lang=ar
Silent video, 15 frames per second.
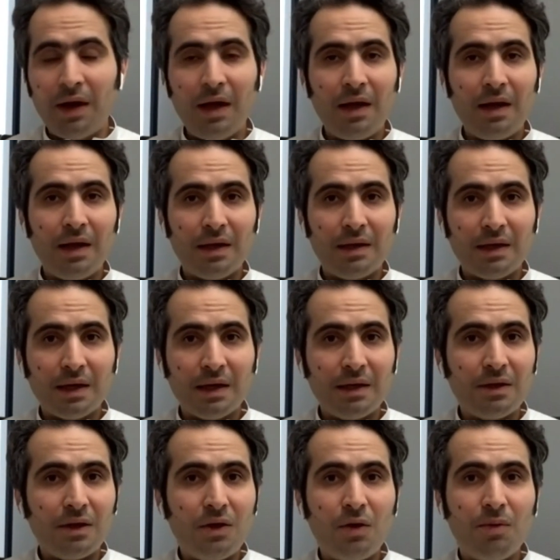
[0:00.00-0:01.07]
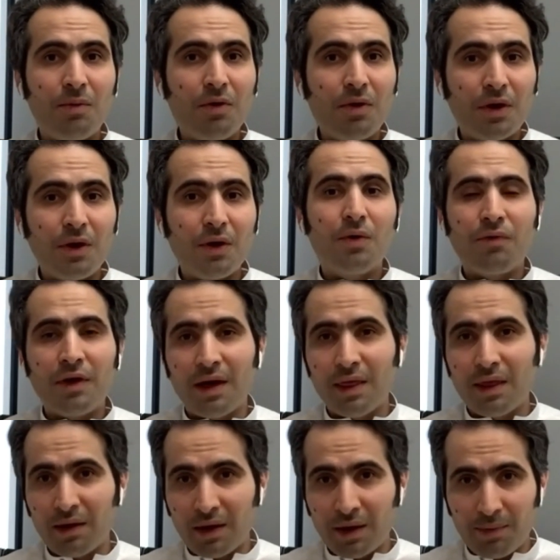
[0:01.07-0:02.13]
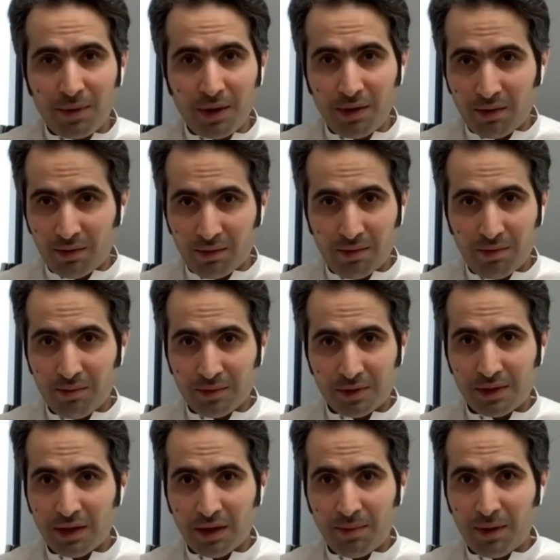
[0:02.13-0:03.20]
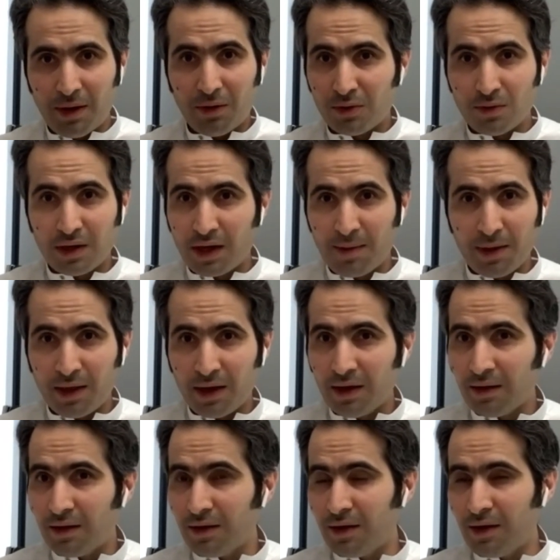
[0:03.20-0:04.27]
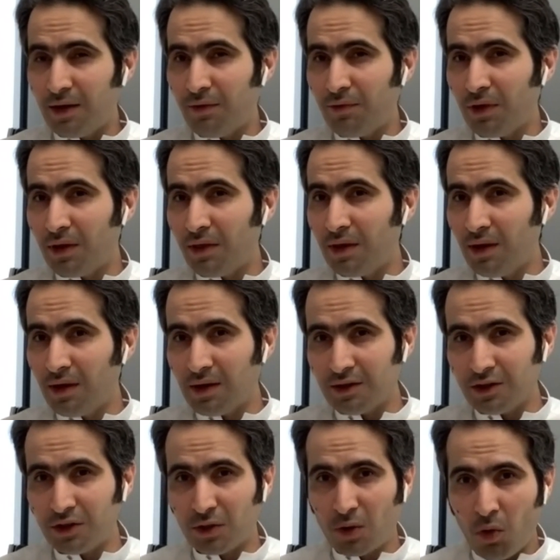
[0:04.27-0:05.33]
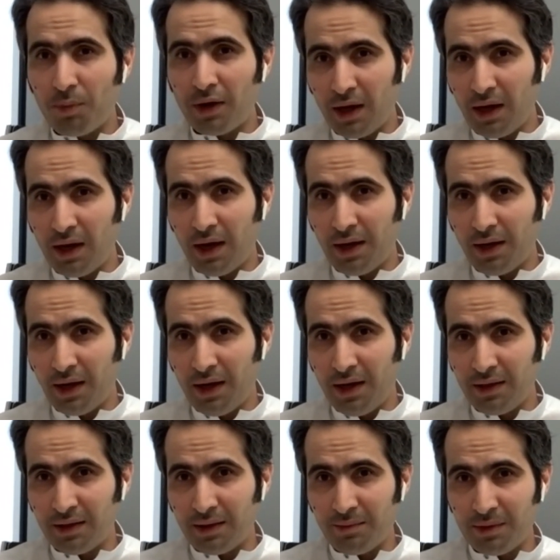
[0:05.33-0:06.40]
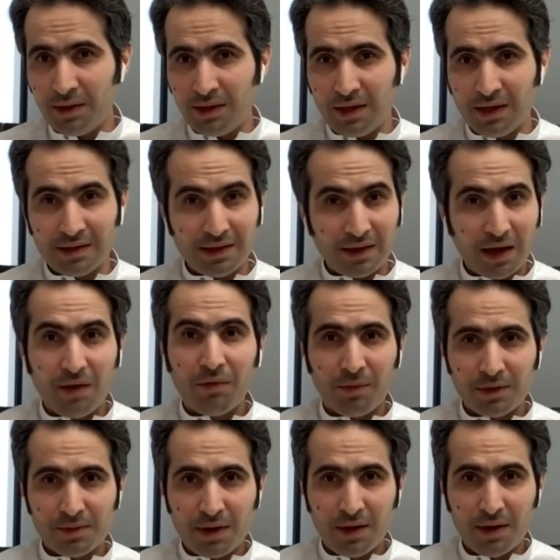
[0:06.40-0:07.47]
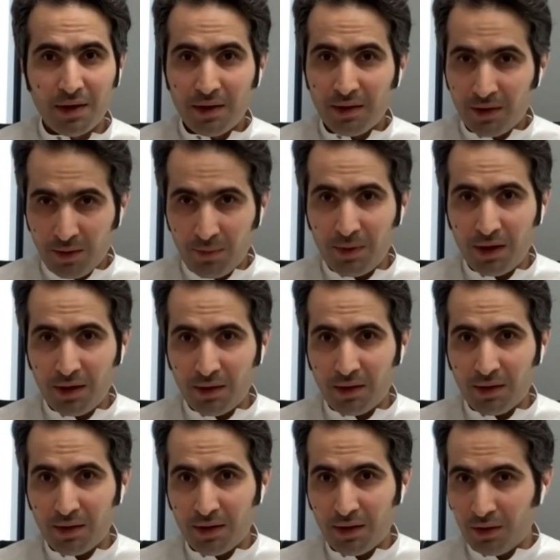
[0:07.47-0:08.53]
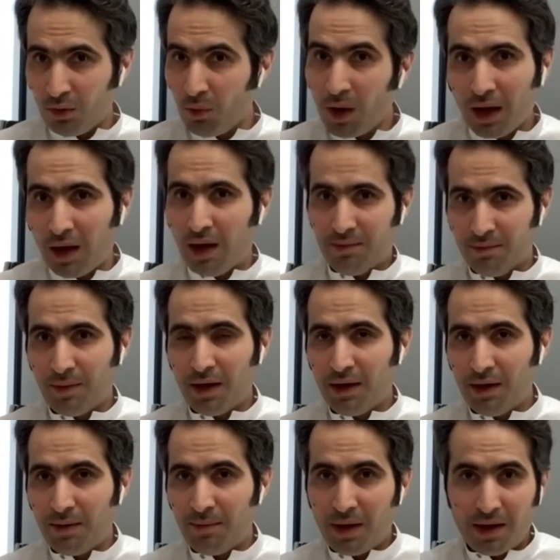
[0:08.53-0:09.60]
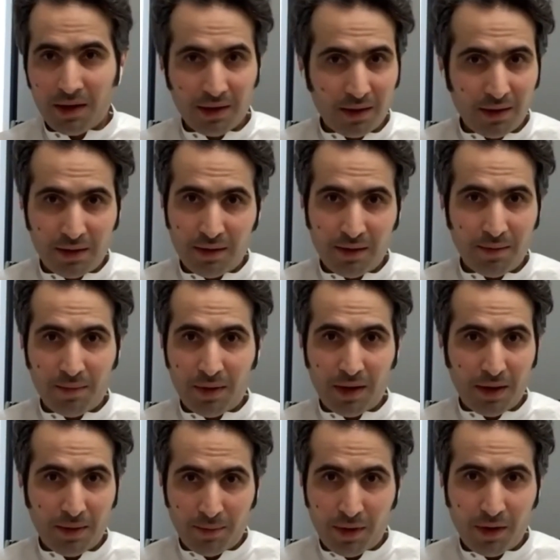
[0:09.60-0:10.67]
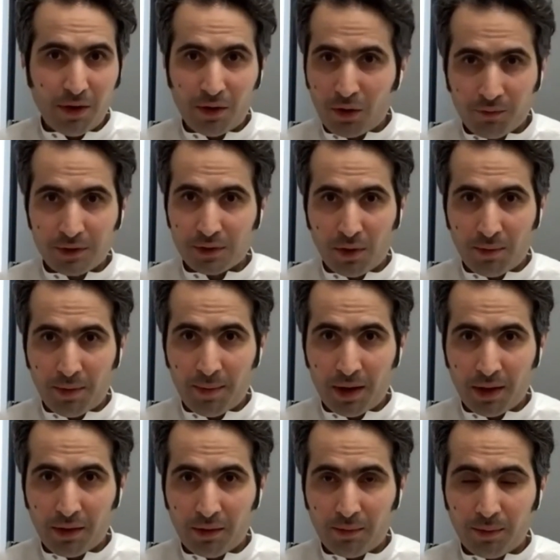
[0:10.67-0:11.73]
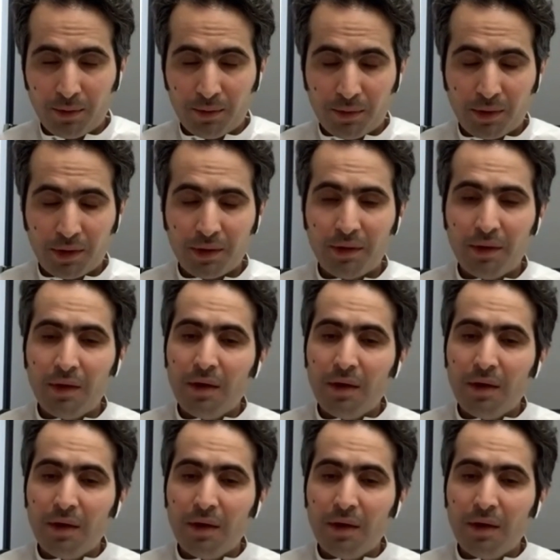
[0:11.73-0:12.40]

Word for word: فلا نعتقد انه ممكن يكون في اثر كبير مستقبلا خصوصا كما ذكرت لك انه في كثير سكوب اللي الان عليه التمديدات انخفض بنسبه كبيره نتوقع تبعا لما ن... لما بالكونفرنس كول مع بعض البنوك